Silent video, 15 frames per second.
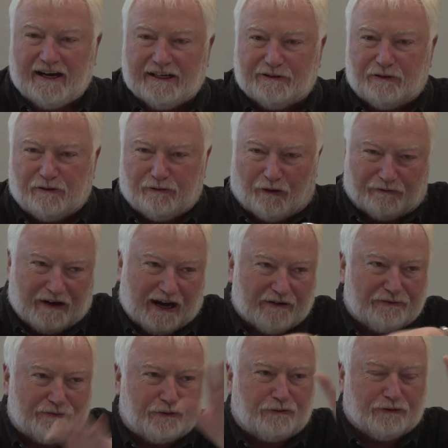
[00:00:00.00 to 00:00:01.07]
Et donc on va à
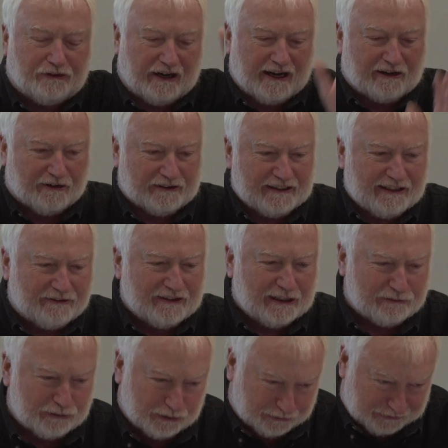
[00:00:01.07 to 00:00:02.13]
fond dans la connerie qu'on a
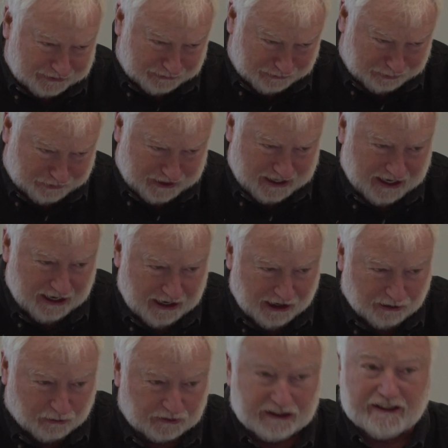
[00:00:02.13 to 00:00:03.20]
toujours fait depuis
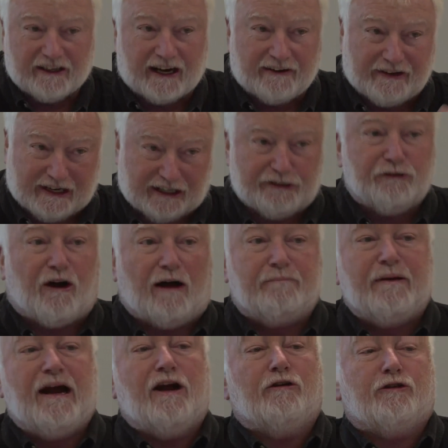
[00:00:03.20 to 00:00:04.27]
qu'on est arrivé. Et je vous
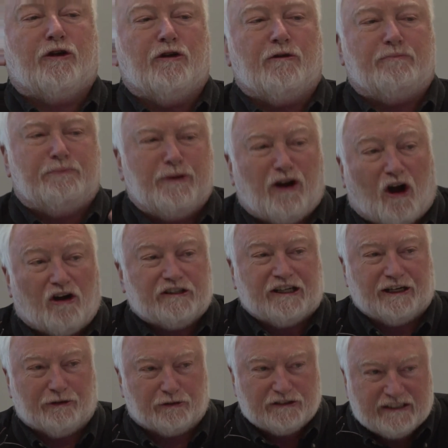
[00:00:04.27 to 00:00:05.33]
rappelle que le plus grand
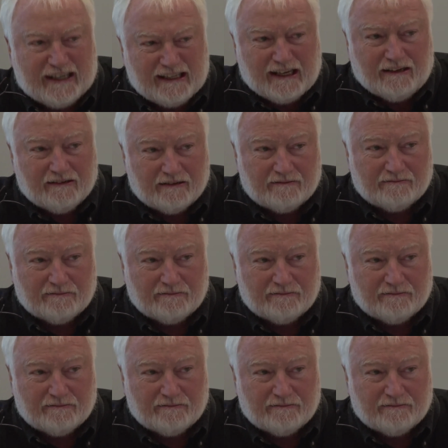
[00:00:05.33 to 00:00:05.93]
génocide,